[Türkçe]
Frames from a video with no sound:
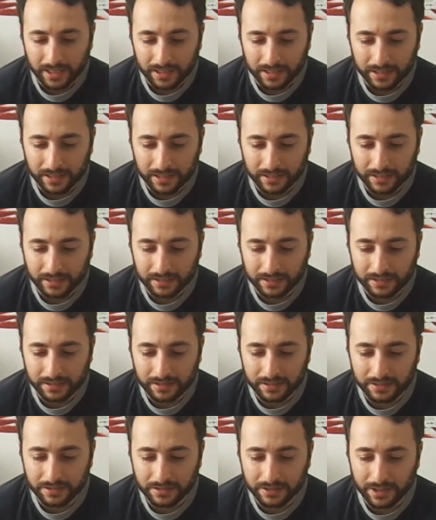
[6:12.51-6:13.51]
E,
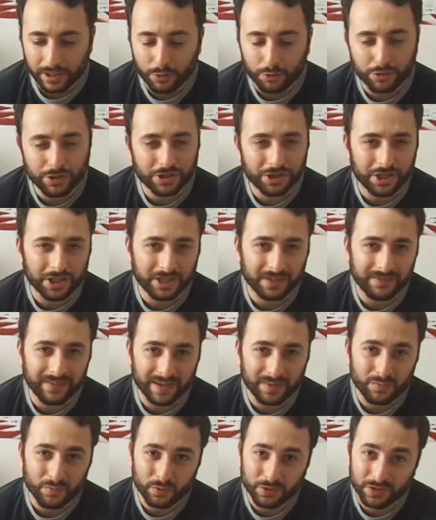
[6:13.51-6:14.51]
ısıyla yüze şekil
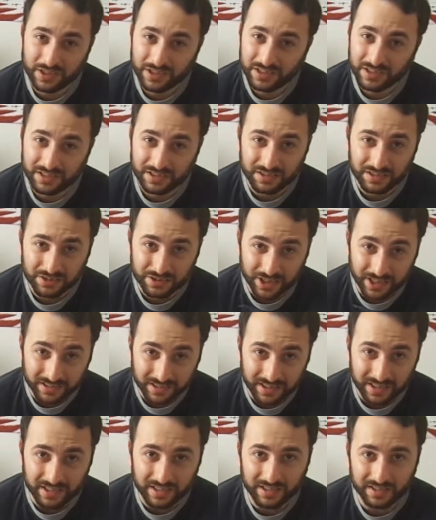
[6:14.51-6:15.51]
verme olayı şart
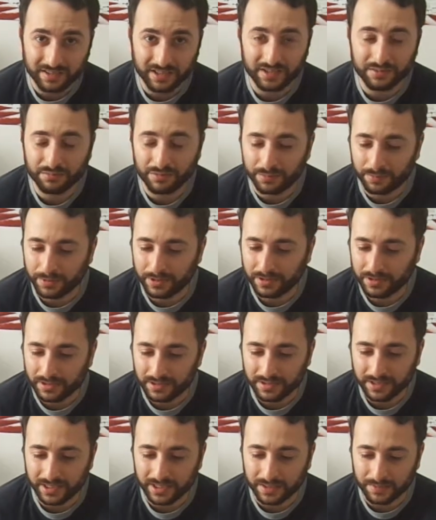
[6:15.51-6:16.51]
değil. Dediğim gibi
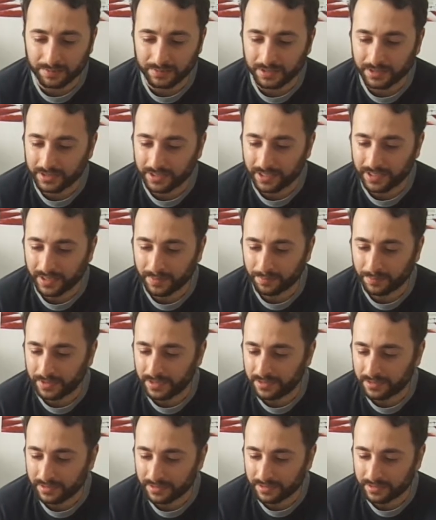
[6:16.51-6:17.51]
ister yapın ister
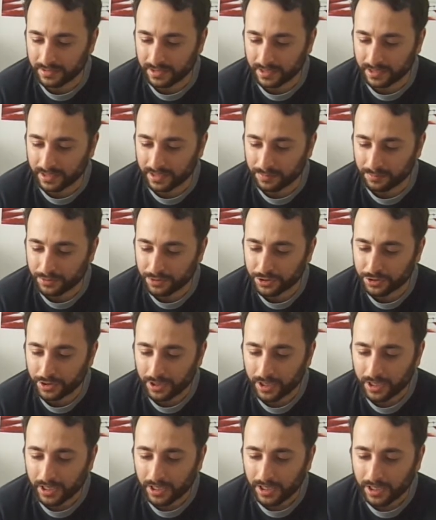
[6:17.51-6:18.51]
yapmayın. Size kalmış.
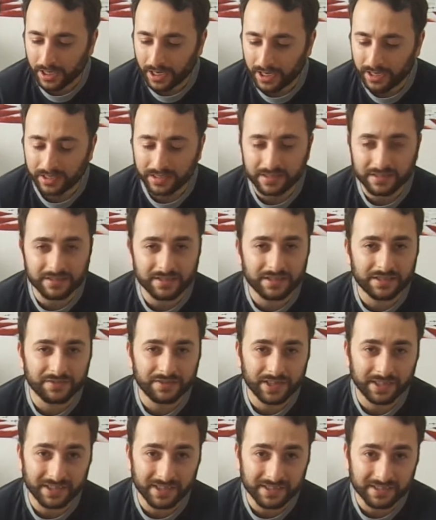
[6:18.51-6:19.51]
Arkasını sıvı
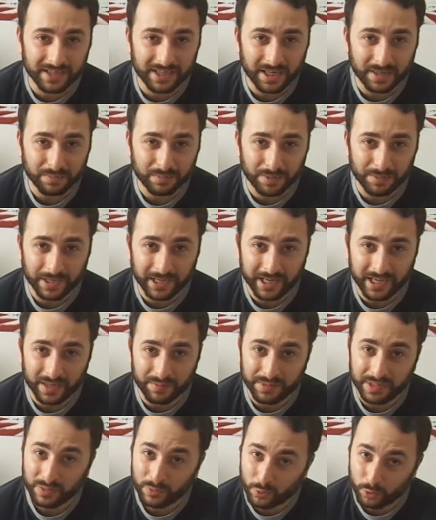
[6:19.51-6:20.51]
lateksle kaplamak eğer
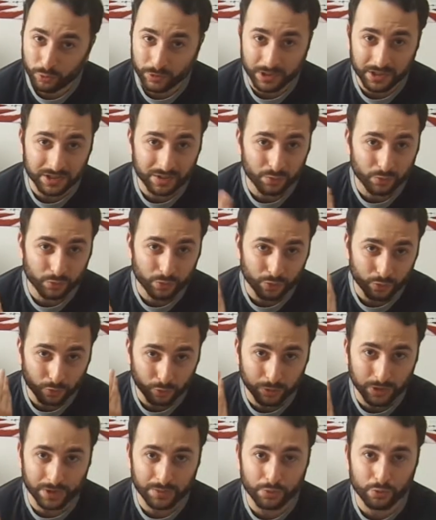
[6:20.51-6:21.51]
benim kullandığım ürünü
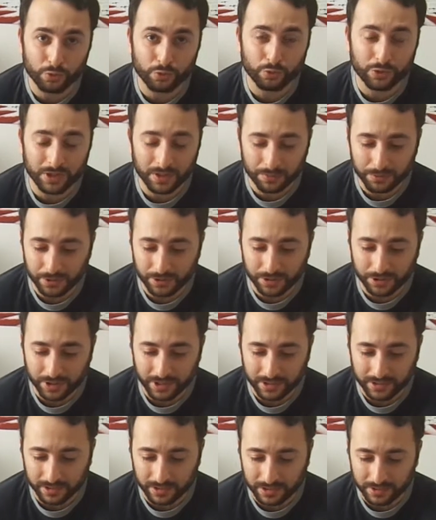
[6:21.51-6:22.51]
kullanıp yüzünüze
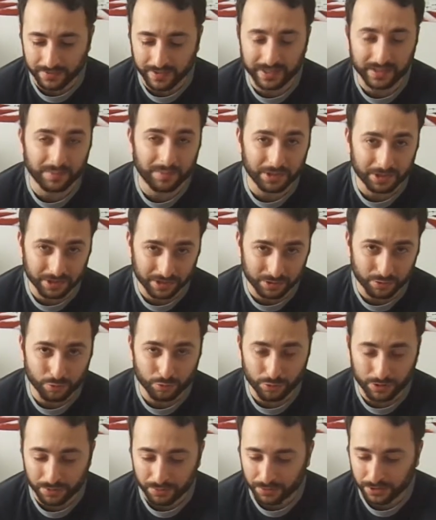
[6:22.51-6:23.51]
yapıştıracaksanız veyahut da başkasının
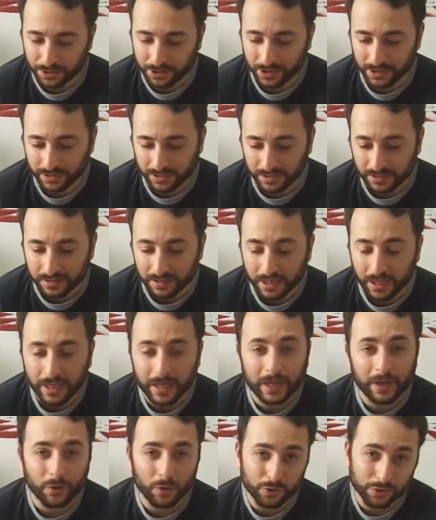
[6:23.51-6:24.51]
yüzüne yapıştıracaksanız
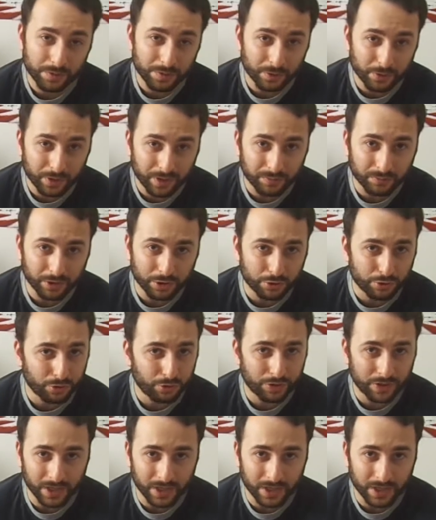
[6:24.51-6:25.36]
o zaman önem taşıyor.